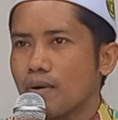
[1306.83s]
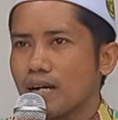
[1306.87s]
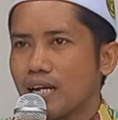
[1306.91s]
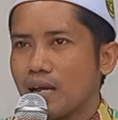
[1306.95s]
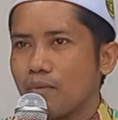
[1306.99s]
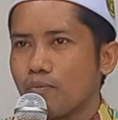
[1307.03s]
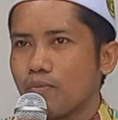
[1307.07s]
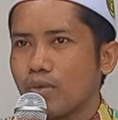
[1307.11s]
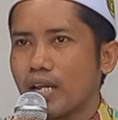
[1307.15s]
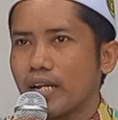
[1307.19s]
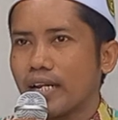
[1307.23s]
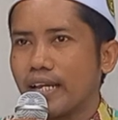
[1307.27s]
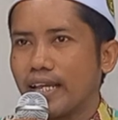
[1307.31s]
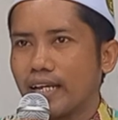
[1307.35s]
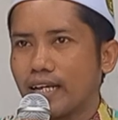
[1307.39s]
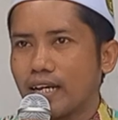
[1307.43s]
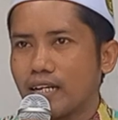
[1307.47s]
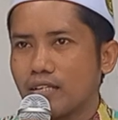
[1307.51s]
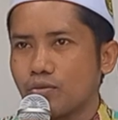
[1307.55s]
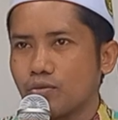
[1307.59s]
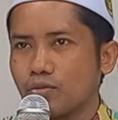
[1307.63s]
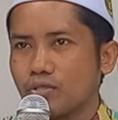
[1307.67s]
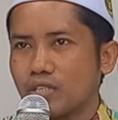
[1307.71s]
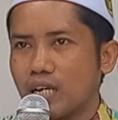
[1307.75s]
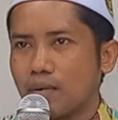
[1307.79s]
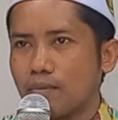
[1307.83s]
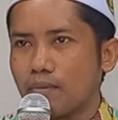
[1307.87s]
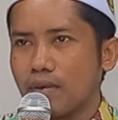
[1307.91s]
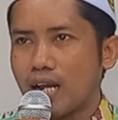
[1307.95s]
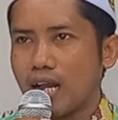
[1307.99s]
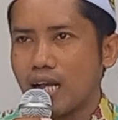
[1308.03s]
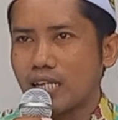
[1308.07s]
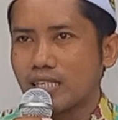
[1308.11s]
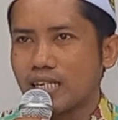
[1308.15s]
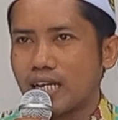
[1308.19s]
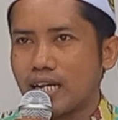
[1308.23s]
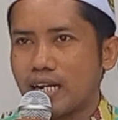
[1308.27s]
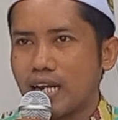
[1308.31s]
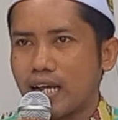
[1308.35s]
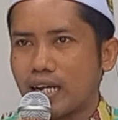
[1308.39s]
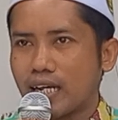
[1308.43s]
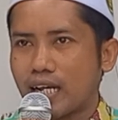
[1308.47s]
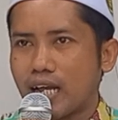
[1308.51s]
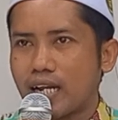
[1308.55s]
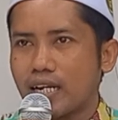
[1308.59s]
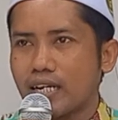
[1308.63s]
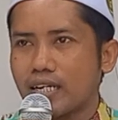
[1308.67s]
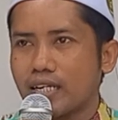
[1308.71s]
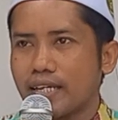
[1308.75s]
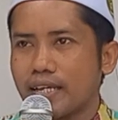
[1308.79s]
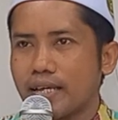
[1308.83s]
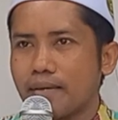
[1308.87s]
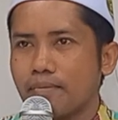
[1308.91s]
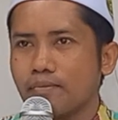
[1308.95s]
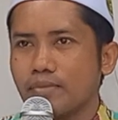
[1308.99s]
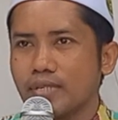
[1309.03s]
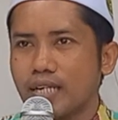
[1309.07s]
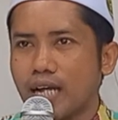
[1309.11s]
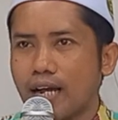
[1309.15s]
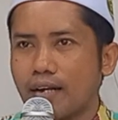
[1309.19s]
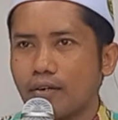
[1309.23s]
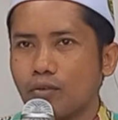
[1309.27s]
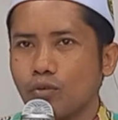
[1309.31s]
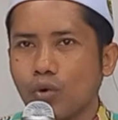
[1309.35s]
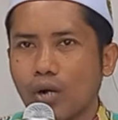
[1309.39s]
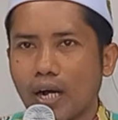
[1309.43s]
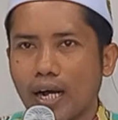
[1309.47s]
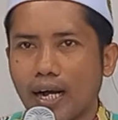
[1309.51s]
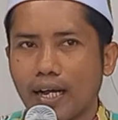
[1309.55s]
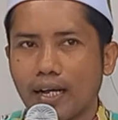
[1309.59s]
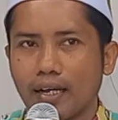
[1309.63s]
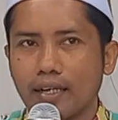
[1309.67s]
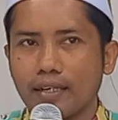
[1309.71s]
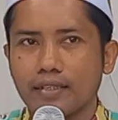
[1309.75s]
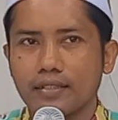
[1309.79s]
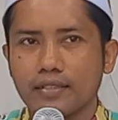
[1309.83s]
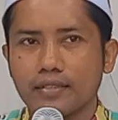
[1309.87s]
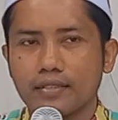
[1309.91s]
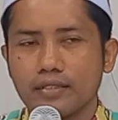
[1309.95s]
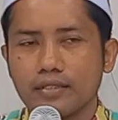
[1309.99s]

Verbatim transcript: menampilkan, nikah sudah melaksanakan imda dua